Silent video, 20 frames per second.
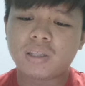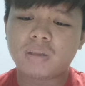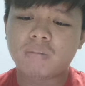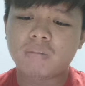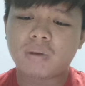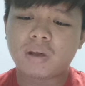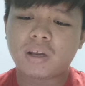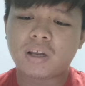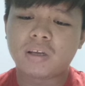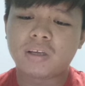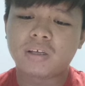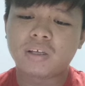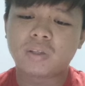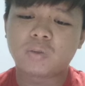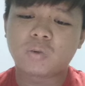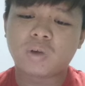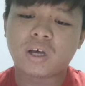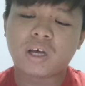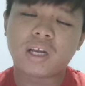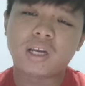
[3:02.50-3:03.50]
Timbalan
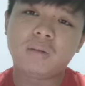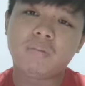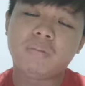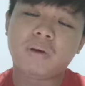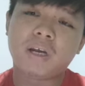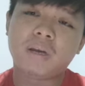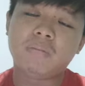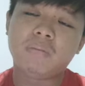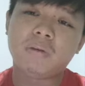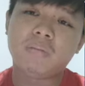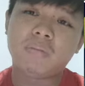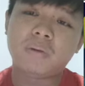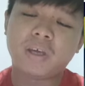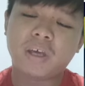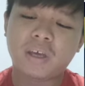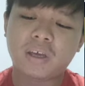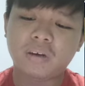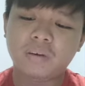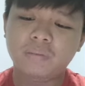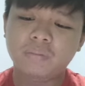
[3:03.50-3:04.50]
Ketua Ahli Parlimen
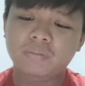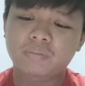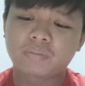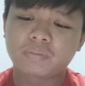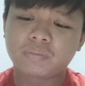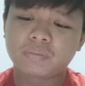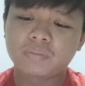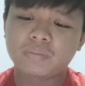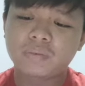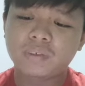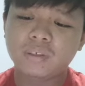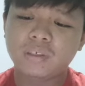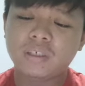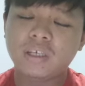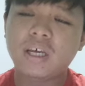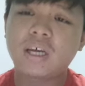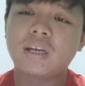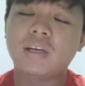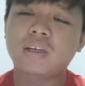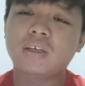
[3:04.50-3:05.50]
PN
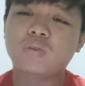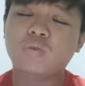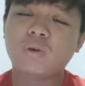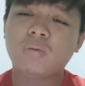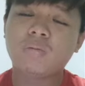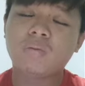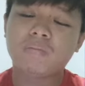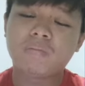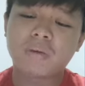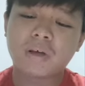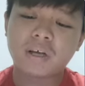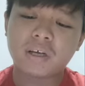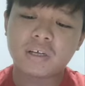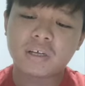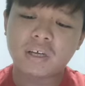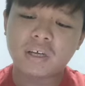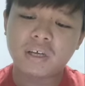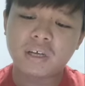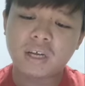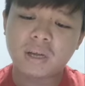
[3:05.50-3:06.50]
dan Ketua
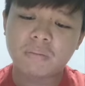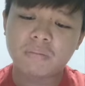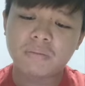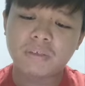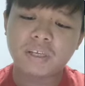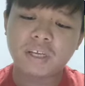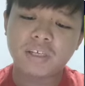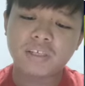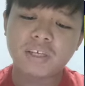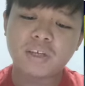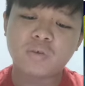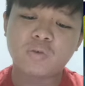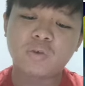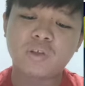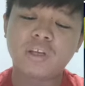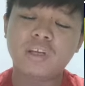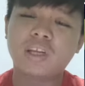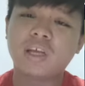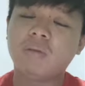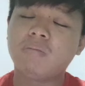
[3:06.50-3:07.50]
Pembangkang Hamzah
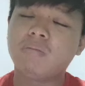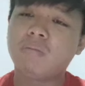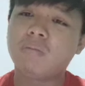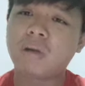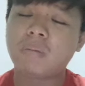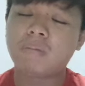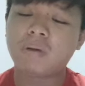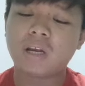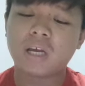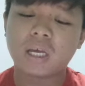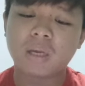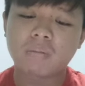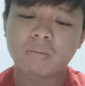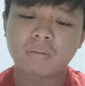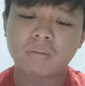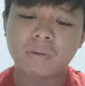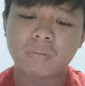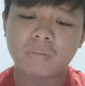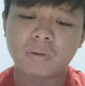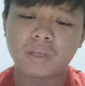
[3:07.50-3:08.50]
Zainuddin dan beberapa lagi
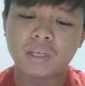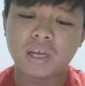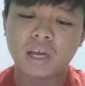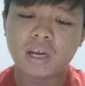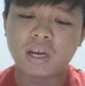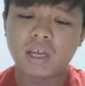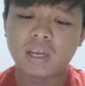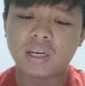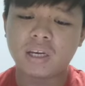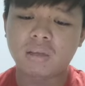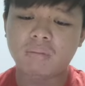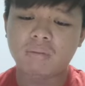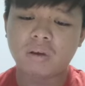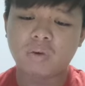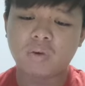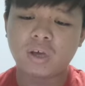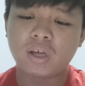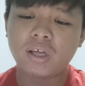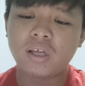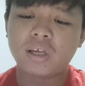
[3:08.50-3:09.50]
pemimpin yang lain di
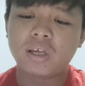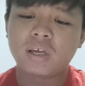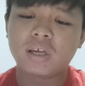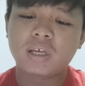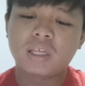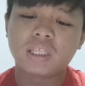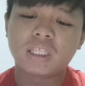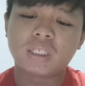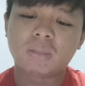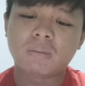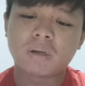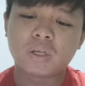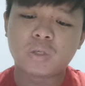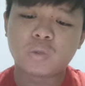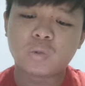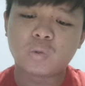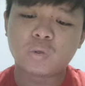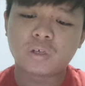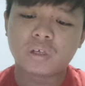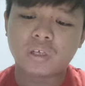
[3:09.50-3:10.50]
bawah
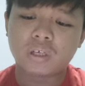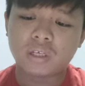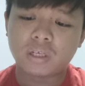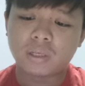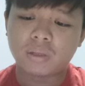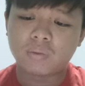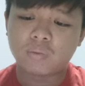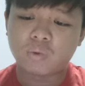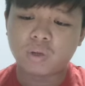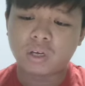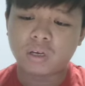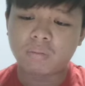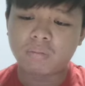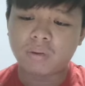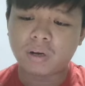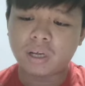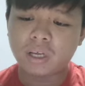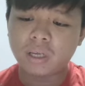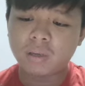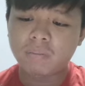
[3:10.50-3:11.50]
termasuk uh, Tuan
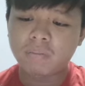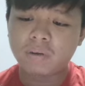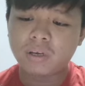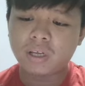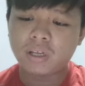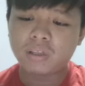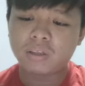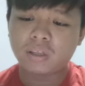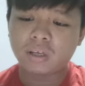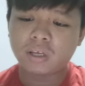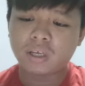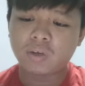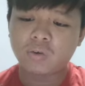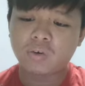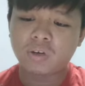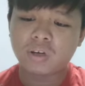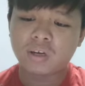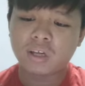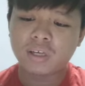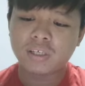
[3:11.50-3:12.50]
Ibrahim dan
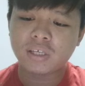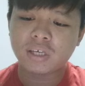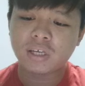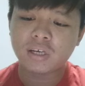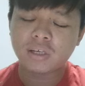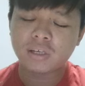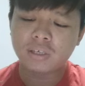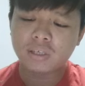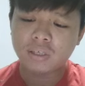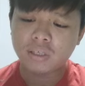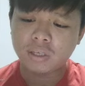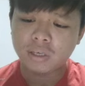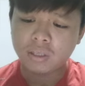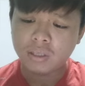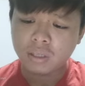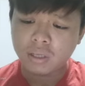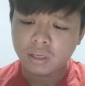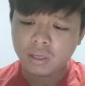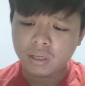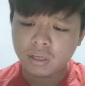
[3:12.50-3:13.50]
Takiyuddin Hasan
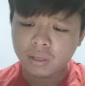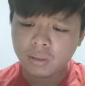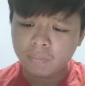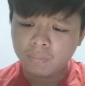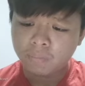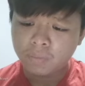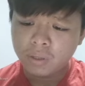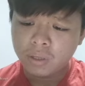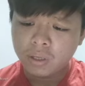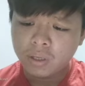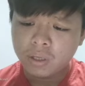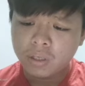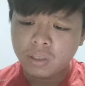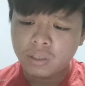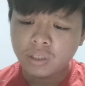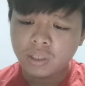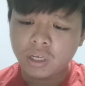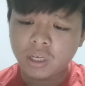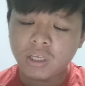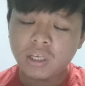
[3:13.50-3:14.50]
serta
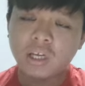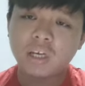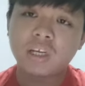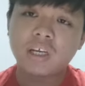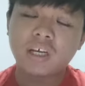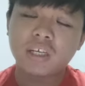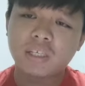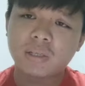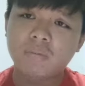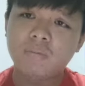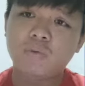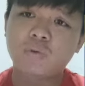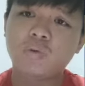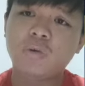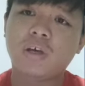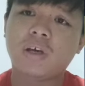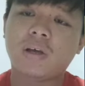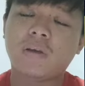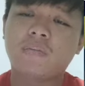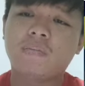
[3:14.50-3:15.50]
Syahidan Kasim
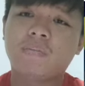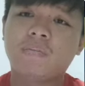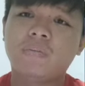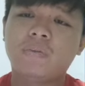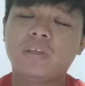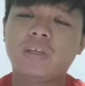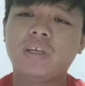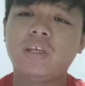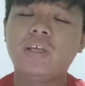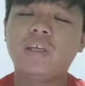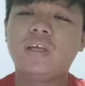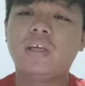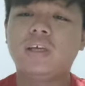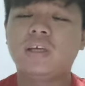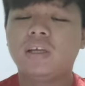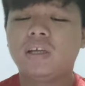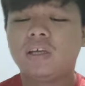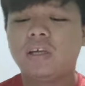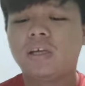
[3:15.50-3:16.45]
juga. Jadi